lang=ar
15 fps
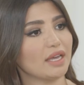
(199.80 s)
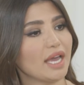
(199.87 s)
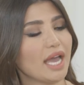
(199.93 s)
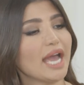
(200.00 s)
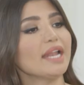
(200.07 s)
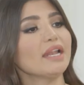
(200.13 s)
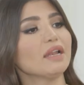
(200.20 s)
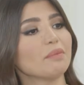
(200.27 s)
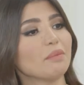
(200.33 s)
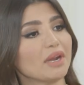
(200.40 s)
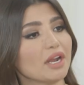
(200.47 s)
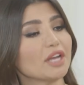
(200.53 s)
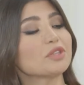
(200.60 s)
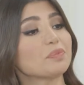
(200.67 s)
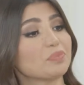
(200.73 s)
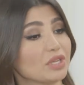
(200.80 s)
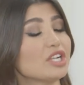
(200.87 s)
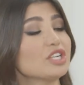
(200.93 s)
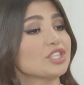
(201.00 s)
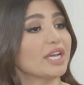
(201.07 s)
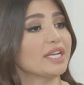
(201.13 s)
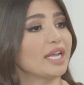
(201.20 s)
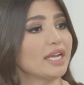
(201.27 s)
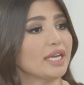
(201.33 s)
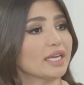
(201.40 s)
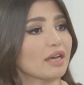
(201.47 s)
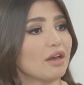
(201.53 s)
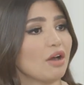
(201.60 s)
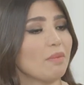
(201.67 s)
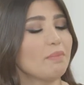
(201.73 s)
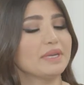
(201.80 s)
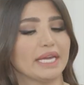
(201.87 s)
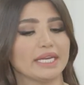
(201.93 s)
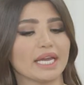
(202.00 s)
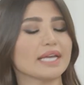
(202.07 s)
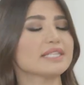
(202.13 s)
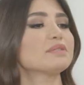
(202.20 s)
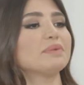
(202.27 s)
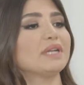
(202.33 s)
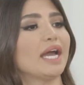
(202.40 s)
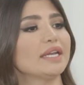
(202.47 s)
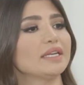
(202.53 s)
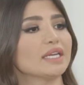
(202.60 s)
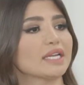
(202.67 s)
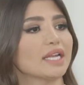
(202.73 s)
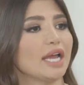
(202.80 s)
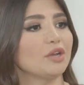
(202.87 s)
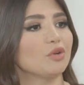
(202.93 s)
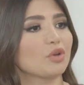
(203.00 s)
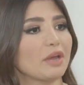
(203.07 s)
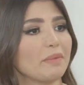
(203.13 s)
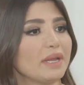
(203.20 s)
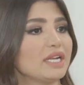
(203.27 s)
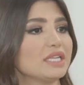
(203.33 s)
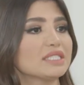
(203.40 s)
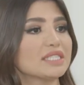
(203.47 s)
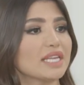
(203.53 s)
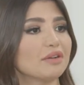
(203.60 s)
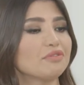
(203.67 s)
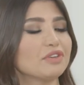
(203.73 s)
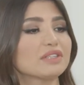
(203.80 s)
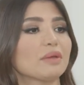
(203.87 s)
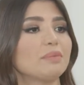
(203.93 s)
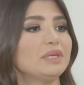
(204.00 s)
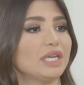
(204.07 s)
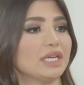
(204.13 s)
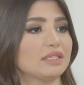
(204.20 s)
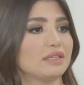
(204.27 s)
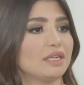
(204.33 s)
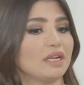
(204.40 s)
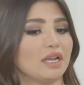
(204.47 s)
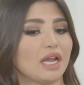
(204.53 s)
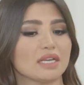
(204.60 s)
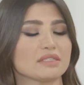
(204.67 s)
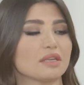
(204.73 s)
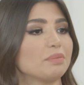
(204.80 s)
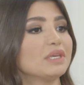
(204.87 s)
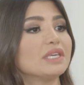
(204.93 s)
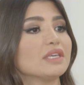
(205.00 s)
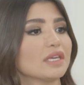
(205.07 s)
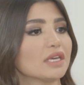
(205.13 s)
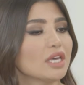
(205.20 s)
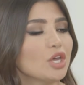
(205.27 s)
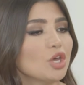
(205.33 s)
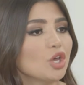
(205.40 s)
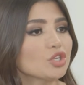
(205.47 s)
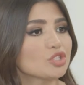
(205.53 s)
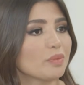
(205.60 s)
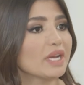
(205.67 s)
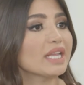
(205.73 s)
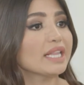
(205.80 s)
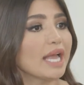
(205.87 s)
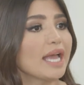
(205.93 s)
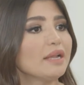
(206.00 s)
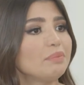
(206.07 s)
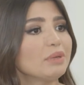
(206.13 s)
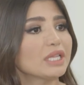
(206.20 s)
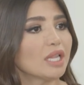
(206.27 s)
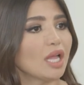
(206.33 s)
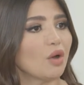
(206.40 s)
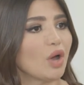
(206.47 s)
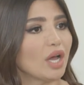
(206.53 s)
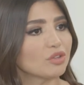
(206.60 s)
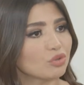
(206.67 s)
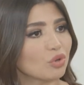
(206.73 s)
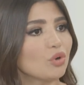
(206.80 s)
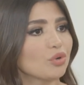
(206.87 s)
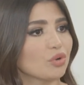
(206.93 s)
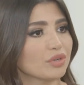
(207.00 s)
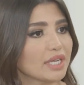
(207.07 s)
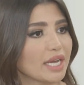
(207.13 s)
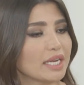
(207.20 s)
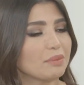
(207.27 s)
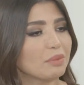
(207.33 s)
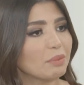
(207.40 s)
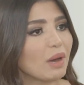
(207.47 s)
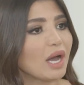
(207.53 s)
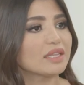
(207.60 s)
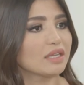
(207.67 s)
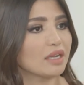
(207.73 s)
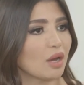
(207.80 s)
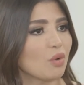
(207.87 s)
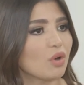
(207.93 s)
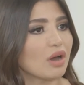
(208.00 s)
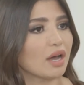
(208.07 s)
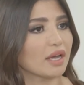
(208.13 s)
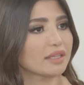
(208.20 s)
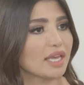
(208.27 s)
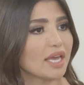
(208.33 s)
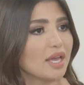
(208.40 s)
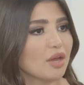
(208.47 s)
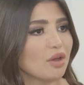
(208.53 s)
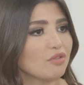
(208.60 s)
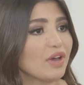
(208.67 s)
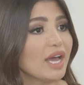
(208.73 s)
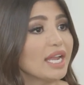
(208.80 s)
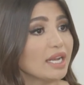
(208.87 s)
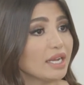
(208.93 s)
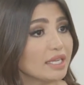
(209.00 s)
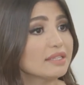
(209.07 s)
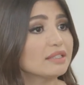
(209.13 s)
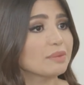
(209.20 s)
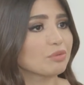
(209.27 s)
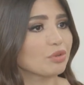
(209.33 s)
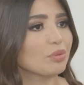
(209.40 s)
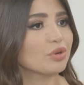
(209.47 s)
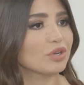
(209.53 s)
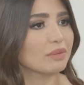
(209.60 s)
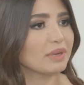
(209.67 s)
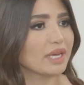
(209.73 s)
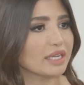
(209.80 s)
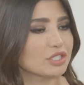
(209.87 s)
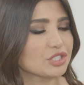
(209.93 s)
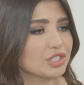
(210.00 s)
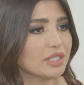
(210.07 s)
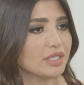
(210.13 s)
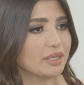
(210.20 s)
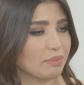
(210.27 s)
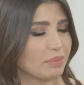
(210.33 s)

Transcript: هل مرات بتلجا الى العقاب يعني غصبا عنك لانه كمان الانسان في طبيعه العصبيه فمرات الاهل بيطلعوا عن طورهم يعني ببعض الاوقات فهل انت بتمرقي بهالشيء